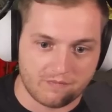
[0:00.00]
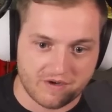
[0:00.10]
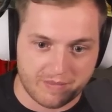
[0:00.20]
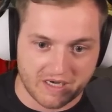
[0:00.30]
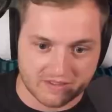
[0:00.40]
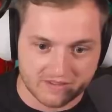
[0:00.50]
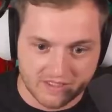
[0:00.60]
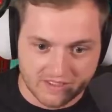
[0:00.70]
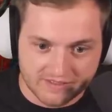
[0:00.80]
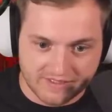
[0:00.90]
Kupferbarren.
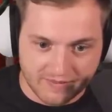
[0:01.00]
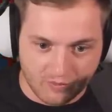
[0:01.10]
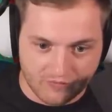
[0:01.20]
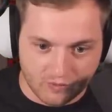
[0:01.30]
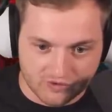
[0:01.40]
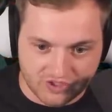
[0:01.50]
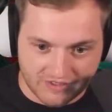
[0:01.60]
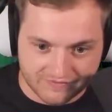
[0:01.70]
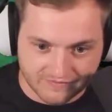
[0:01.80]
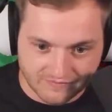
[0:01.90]
Sebo, frohes
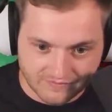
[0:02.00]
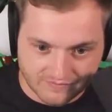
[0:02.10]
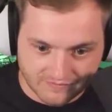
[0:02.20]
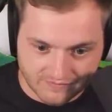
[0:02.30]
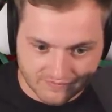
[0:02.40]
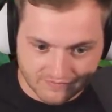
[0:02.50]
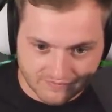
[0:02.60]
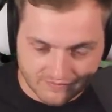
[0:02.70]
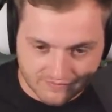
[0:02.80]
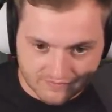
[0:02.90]
Schaffen. Danke.
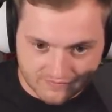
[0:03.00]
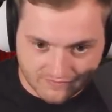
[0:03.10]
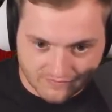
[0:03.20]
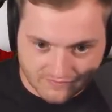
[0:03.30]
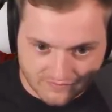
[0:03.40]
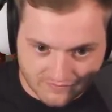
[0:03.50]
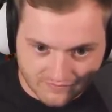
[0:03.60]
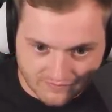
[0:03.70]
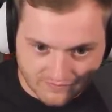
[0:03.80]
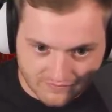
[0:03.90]
Hast du
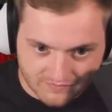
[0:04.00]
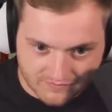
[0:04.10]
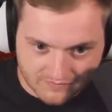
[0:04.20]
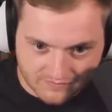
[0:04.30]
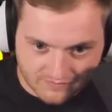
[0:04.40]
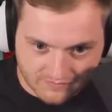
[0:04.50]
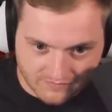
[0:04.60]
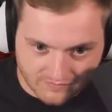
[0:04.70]
mechanische Teile?